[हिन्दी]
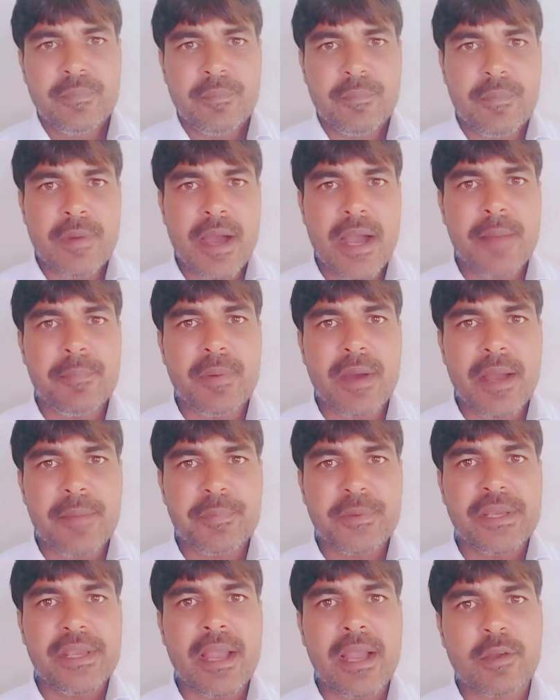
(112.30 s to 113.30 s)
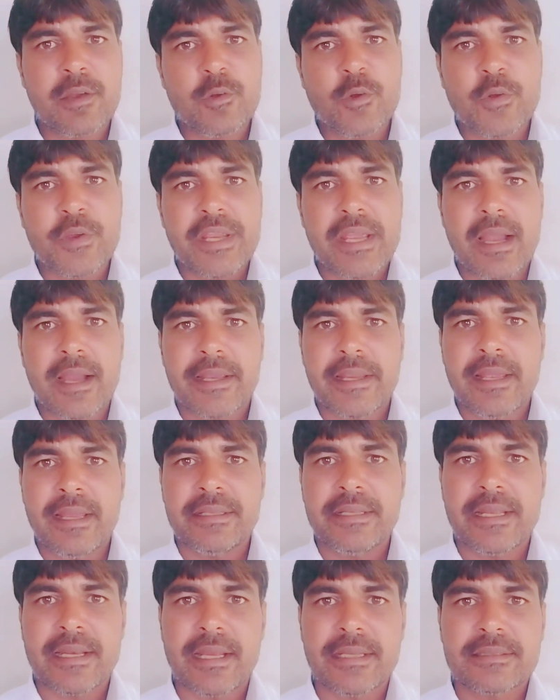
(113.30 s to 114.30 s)
माँ बाप की आंखों के आगे
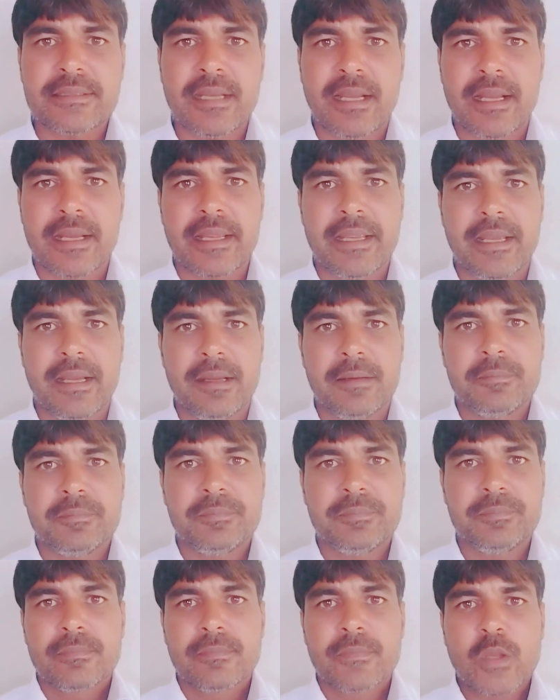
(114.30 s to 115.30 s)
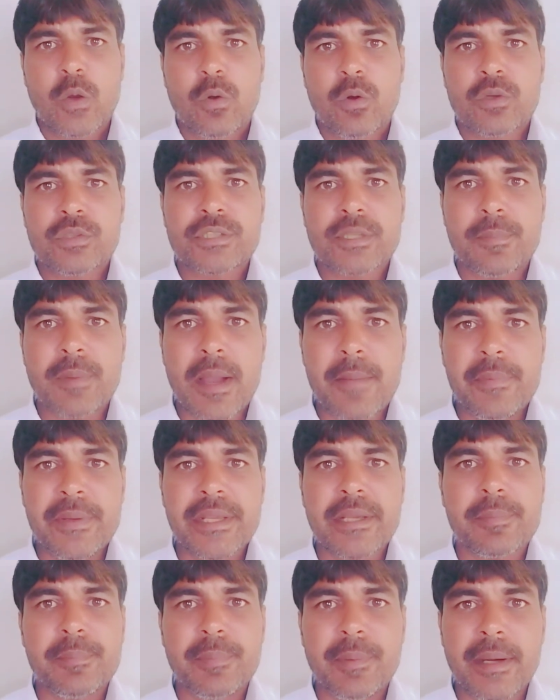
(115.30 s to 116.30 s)
अंधेरा छा गया और
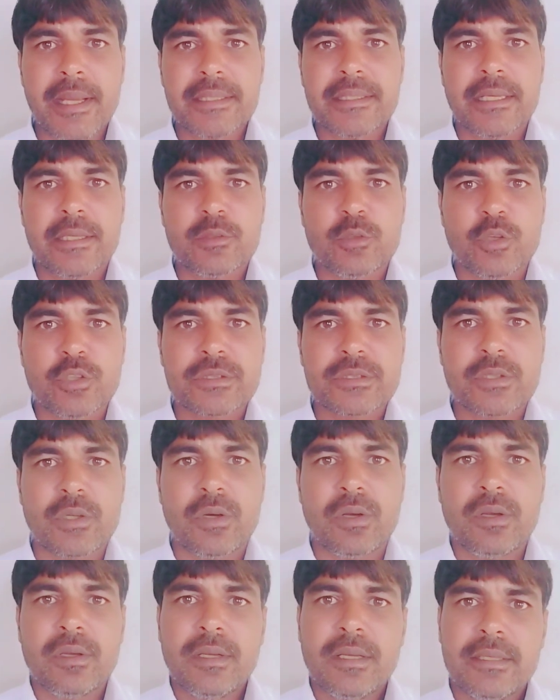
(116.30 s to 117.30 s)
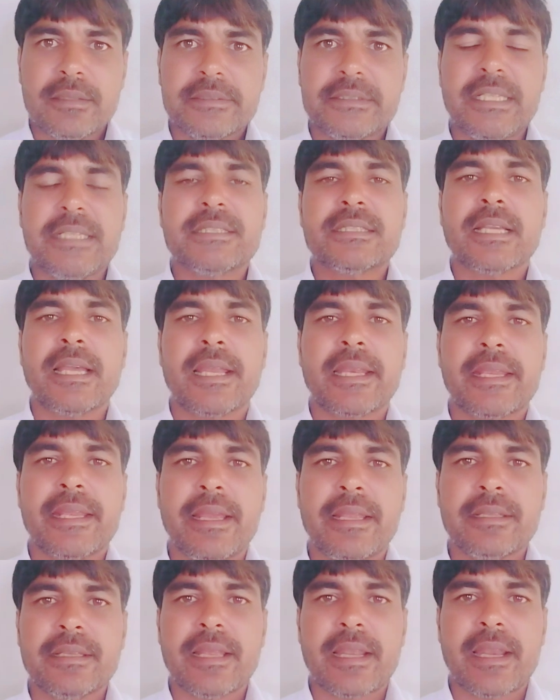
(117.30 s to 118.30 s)
स्वाभाविक बात है दोस्तों जिस घर
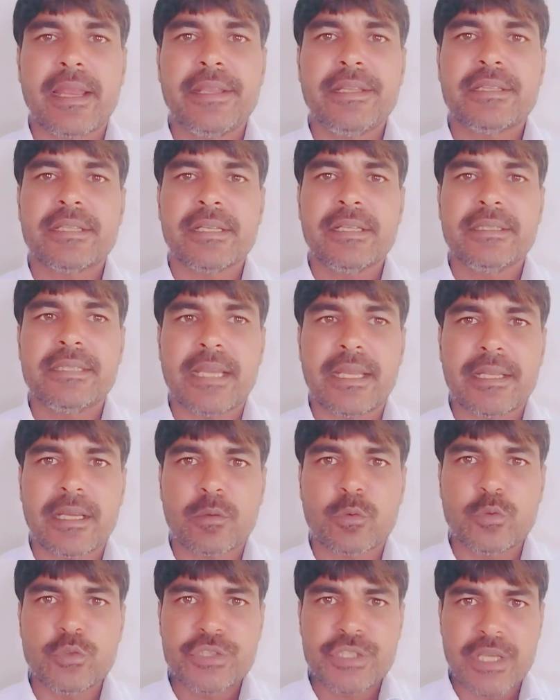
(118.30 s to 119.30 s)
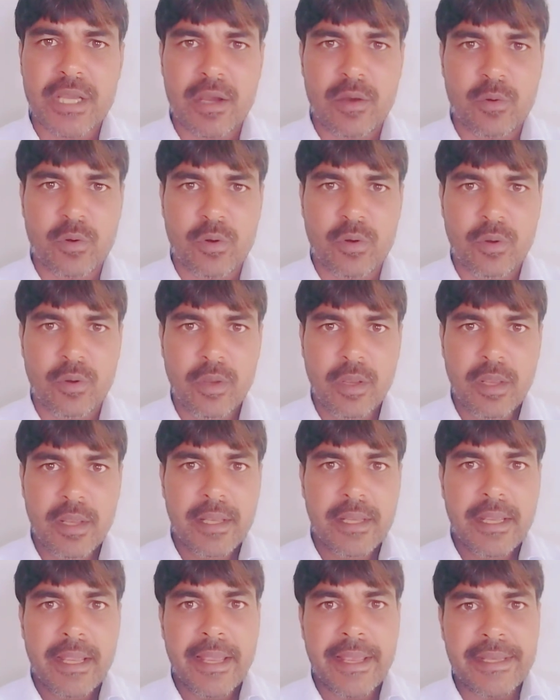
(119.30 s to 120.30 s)
के अंदर इतनी ज़्यादा खुशियाँ हो
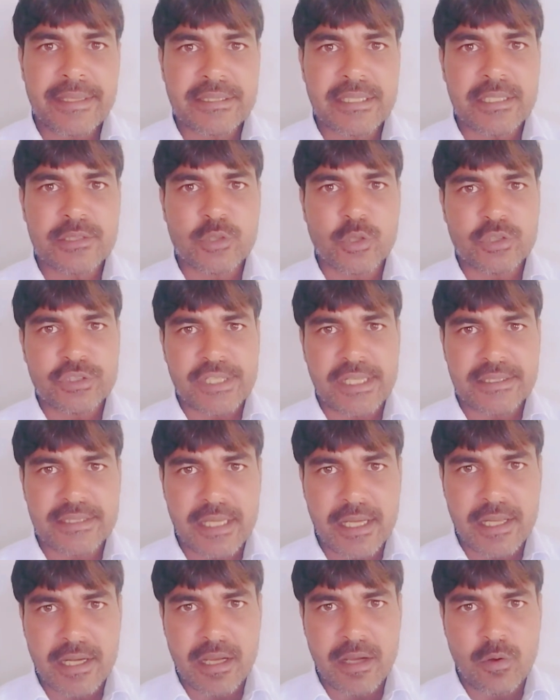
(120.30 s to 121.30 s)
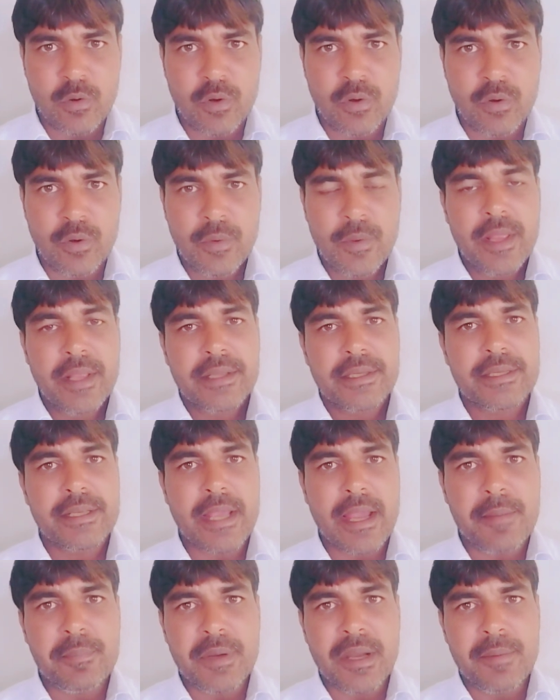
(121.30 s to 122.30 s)
ऐसे सोचा जा रहा हो
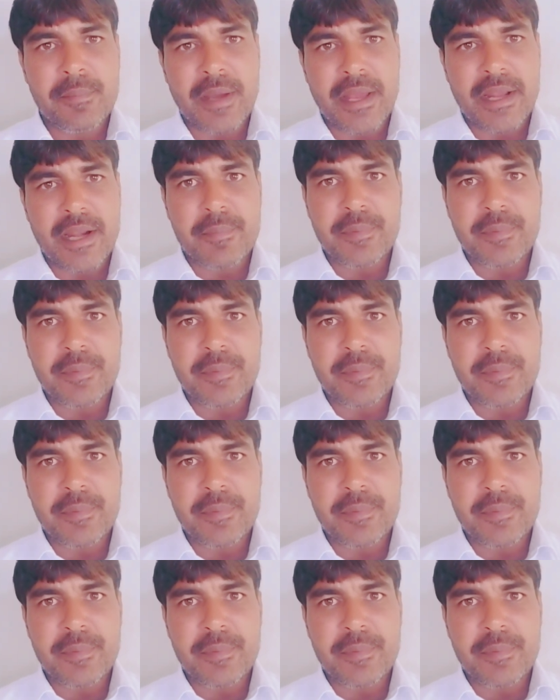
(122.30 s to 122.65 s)
कि अब हमारा